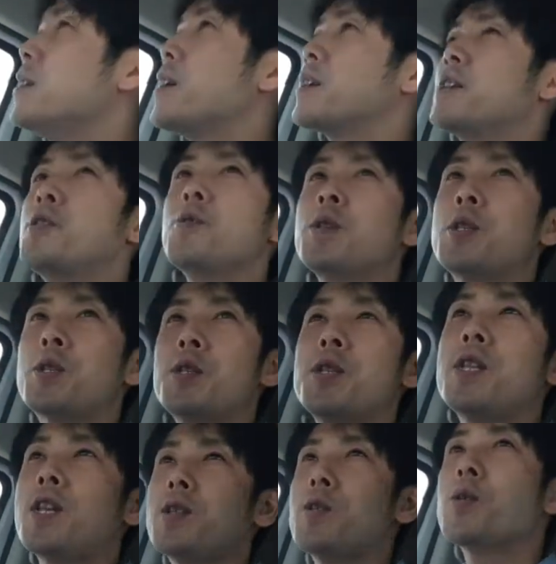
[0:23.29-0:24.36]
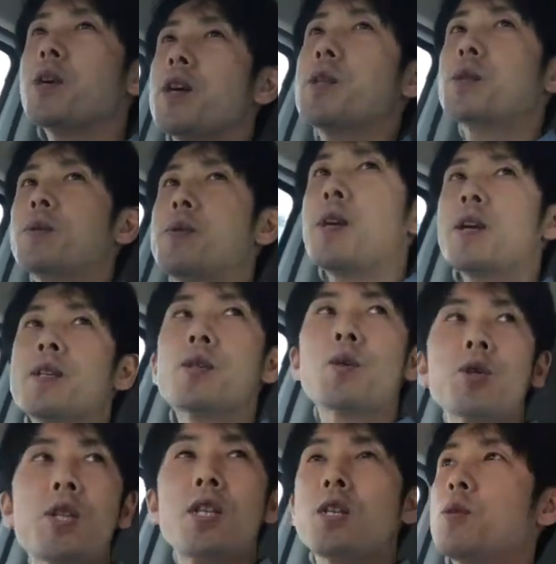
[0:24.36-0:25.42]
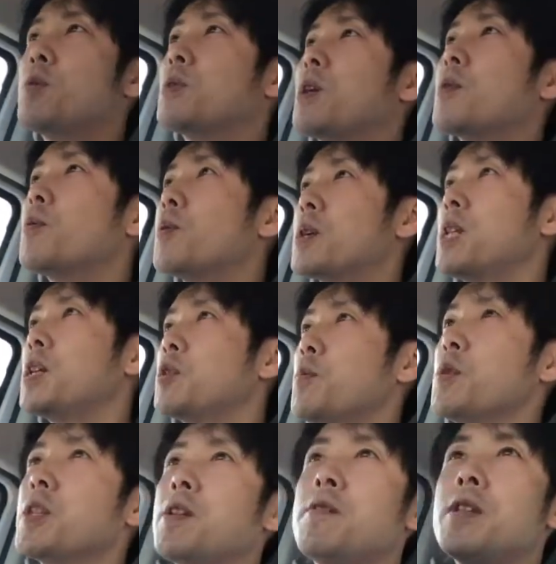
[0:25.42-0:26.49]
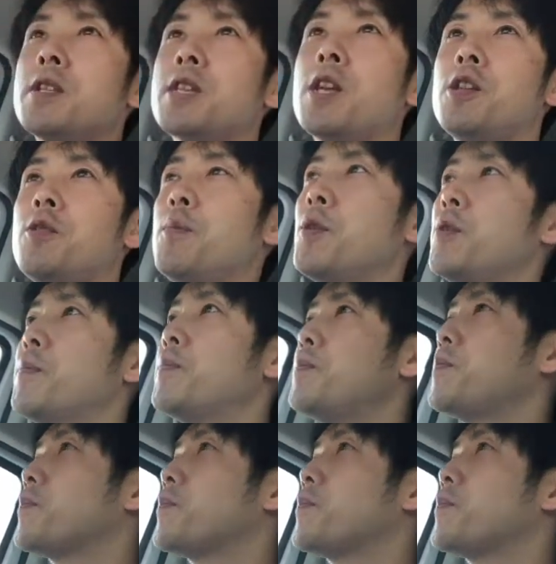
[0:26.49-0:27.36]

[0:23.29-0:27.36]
え昨日に続いてちょっと映像をね少し撮っていこうかなと思ってるんですけれども